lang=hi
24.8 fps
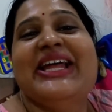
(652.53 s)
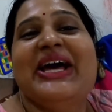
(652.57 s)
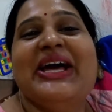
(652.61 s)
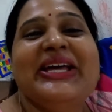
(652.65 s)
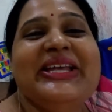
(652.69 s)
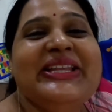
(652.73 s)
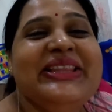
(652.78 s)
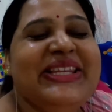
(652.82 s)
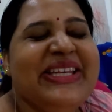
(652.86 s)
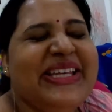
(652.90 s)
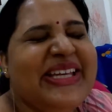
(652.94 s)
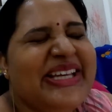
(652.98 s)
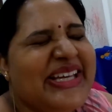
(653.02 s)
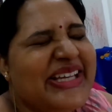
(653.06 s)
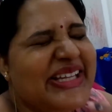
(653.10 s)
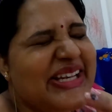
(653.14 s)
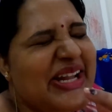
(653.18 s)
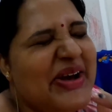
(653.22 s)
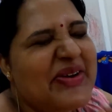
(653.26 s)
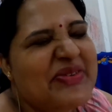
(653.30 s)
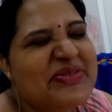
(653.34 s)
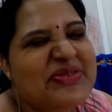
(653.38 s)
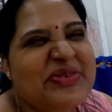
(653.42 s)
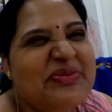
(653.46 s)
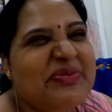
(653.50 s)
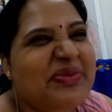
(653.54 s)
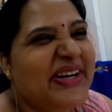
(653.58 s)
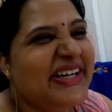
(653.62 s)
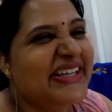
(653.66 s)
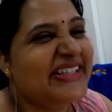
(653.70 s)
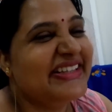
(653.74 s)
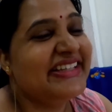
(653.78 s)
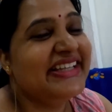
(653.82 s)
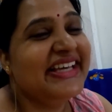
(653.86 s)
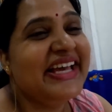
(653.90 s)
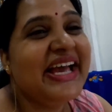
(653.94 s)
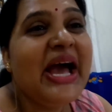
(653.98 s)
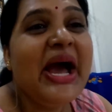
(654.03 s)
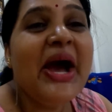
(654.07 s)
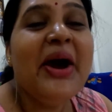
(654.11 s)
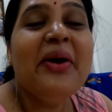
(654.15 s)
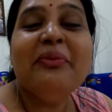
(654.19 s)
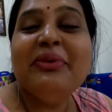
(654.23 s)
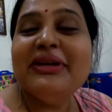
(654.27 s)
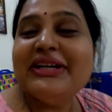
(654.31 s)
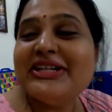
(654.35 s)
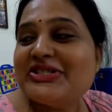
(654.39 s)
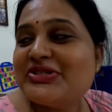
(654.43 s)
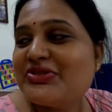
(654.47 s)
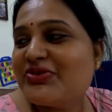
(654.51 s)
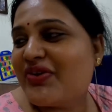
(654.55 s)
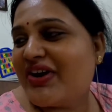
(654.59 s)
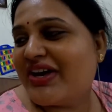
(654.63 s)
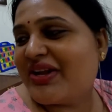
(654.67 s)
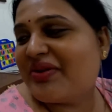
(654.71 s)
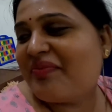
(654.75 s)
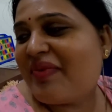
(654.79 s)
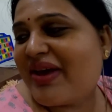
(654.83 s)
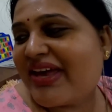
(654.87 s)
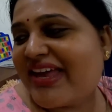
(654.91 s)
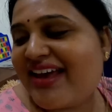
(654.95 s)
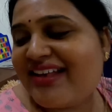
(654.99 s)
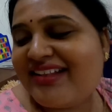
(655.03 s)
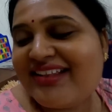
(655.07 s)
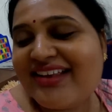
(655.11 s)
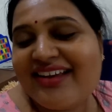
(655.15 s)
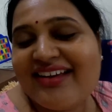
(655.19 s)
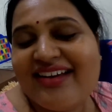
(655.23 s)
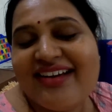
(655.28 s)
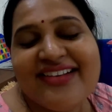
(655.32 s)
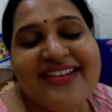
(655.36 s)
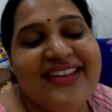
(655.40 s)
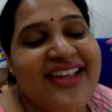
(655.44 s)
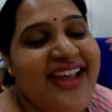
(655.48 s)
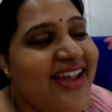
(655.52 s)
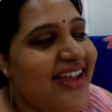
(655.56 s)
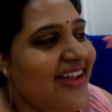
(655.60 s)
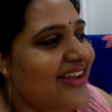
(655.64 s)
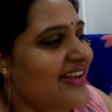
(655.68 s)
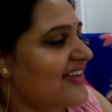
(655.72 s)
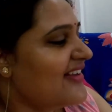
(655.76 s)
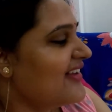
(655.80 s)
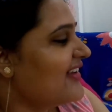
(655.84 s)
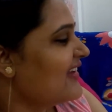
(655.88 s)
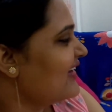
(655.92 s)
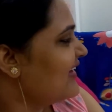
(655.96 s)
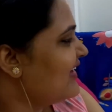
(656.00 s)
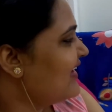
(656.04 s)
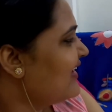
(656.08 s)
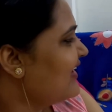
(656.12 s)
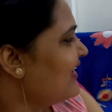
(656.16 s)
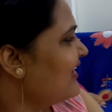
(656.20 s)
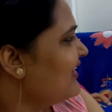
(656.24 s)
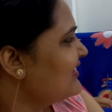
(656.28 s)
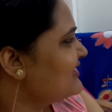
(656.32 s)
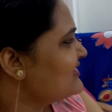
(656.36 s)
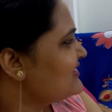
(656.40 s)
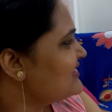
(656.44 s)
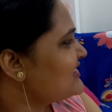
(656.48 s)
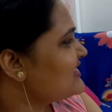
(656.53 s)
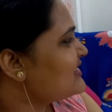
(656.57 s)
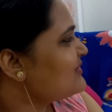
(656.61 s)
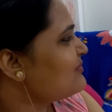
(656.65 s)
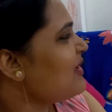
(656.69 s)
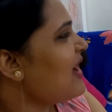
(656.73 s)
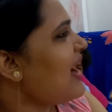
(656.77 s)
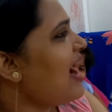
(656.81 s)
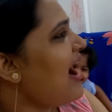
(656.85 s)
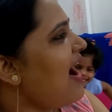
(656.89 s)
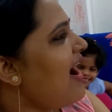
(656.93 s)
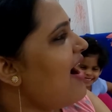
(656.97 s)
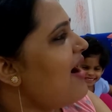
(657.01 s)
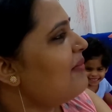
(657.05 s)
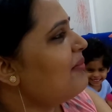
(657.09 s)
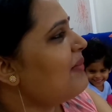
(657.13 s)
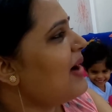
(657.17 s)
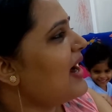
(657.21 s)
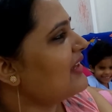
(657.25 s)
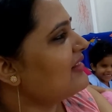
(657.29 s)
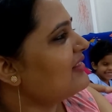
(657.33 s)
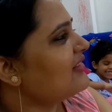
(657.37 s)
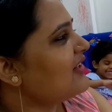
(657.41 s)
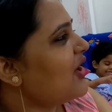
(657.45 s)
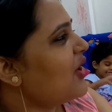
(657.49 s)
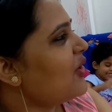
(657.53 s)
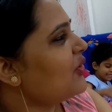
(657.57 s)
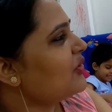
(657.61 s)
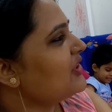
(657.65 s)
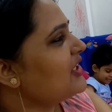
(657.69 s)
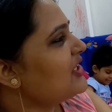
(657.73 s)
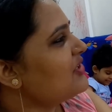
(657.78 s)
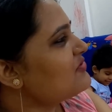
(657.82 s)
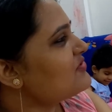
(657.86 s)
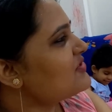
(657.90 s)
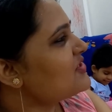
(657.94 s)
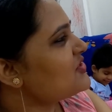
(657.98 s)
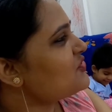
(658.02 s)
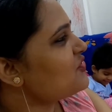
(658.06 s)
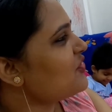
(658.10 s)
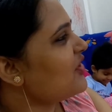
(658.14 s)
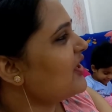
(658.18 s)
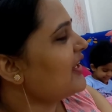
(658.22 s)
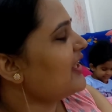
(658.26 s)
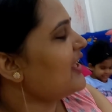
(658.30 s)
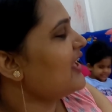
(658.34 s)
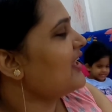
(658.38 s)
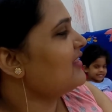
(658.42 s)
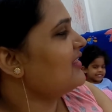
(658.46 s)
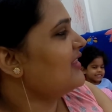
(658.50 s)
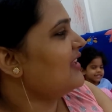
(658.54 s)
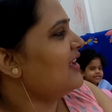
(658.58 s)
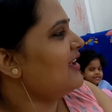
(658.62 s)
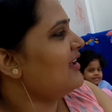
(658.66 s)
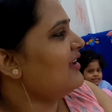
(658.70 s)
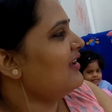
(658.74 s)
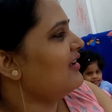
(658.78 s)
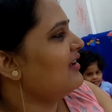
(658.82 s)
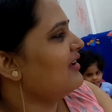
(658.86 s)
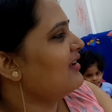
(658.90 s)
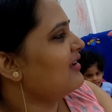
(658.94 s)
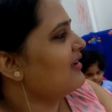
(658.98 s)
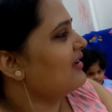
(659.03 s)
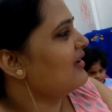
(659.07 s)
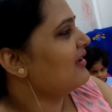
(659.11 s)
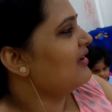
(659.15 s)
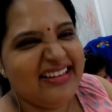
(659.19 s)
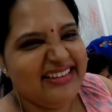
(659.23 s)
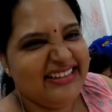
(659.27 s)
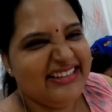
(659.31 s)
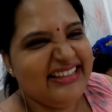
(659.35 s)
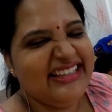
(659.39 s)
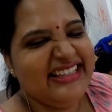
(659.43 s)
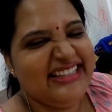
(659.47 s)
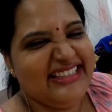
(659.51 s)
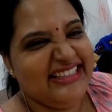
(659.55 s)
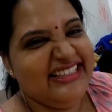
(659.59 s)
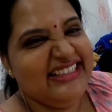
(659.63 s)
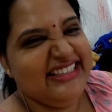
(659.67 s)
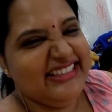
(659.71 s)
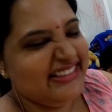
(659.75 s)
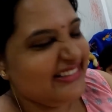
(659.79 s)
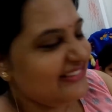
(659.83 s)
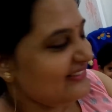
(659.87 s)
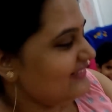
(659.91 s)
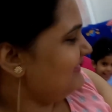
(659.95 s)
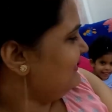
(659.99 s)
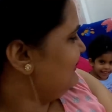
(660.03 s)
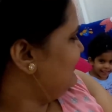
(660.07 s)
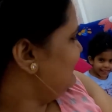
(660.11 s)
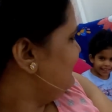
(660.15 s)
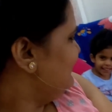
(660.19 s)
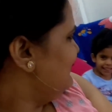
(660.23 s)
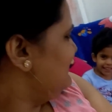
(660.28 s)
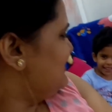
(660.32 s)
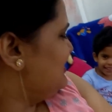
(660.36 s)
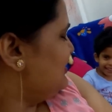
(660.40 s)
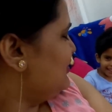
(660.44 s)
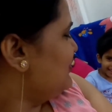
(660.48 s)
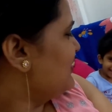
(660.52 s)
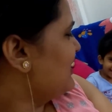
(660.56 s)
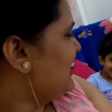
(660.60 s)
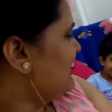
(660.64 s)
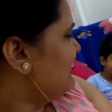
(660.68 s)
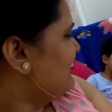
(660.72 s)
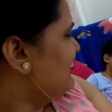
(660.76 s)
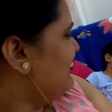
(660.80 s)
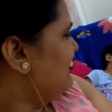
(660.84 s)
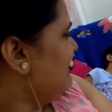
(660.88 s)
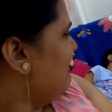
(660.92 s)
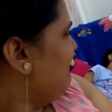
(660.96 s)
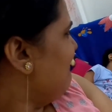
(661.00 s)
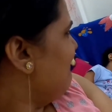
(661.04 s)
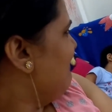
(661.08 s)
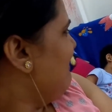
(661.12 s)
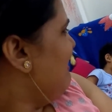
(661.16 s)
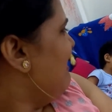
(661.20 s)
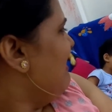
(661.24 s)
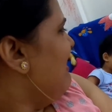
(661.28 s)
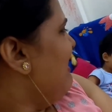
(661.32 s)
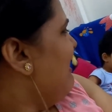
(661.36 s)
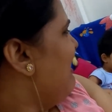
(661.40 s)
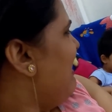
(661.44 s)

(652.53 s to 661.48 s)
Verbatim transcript: के नाइन के नाम से भक्ति बेटा स्वर में क्या दिक्कत है जिसमें आ, मात्रा होती है उसे स्वर कहते हैं आ ई ई इसी को कहते हैं ना